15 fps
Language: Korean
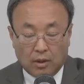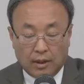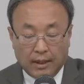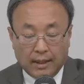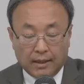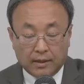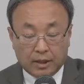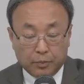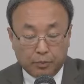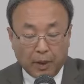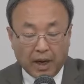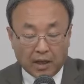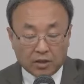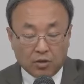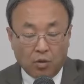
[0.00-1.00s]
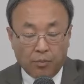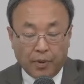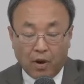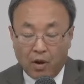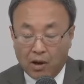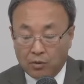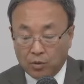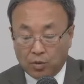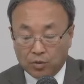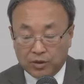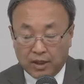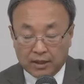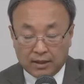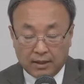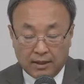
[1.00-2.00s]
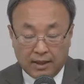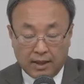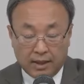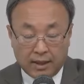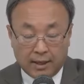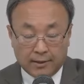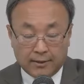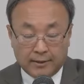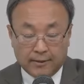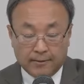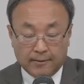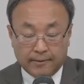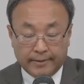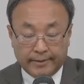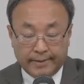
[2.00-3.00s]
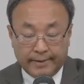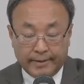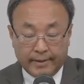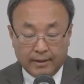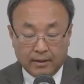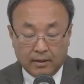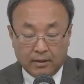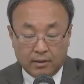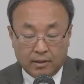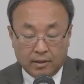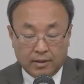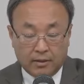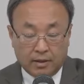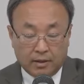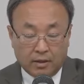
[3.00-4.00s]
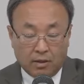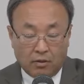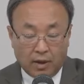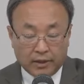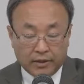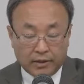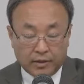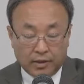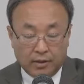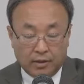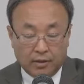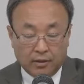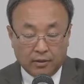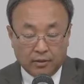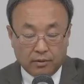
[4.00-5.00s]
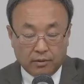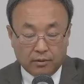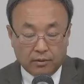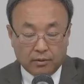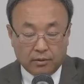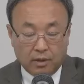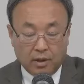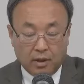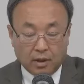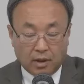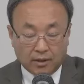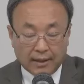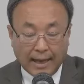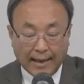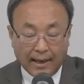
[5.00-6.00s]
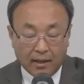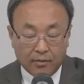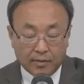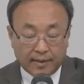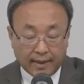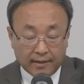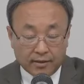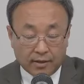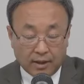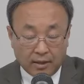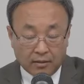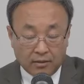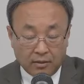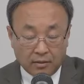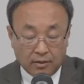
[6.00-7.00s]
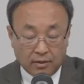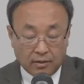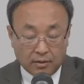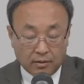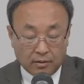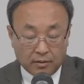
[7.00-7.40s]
하나의 심판하시고 평화로 통치하신다 얘기를 하지. 이자들하고 완전히 틀려요. 그래서 하나님을 대적하는 거거든.